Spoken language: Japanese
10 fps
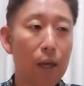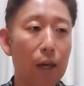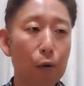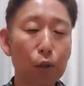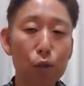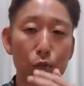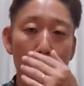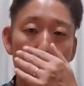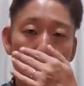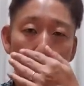えー、私は
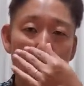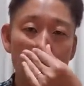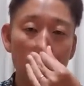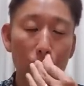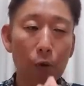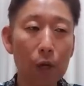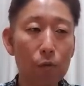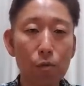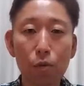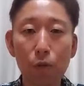もうね子供が
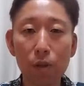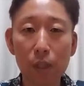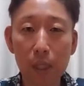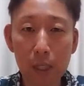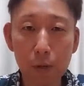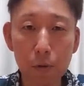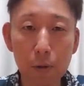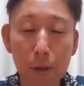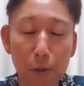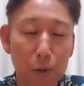言うことは絶対でござい
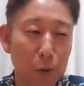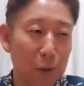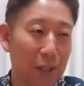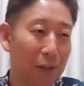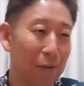ますので